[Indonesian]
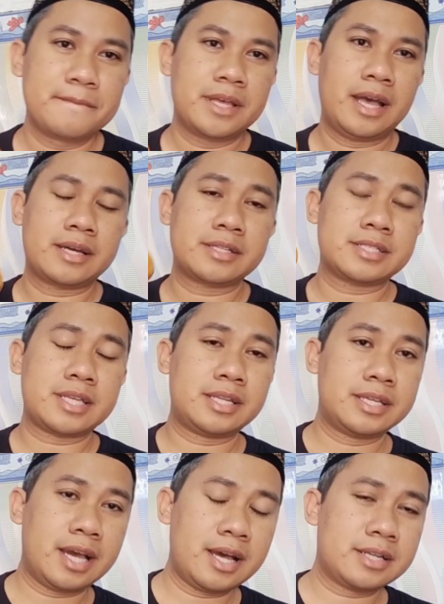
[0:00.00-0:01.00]
Akhirnya saya
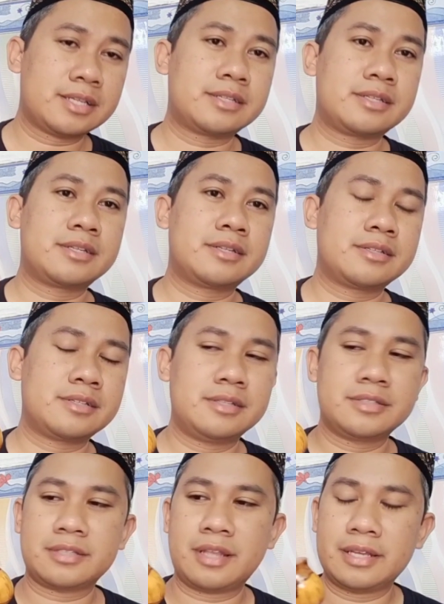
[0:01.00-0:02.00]
lihat,
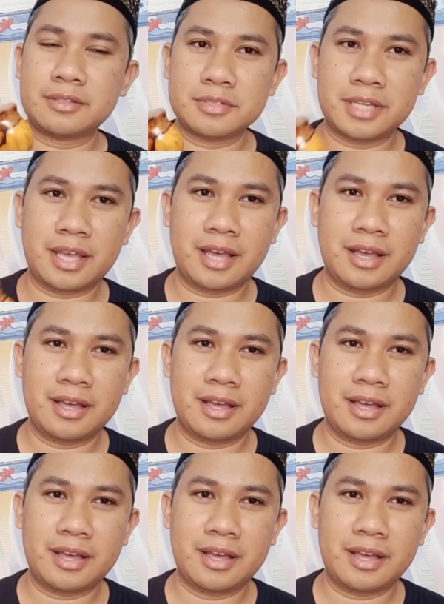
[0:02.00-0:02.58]
setelah itu saya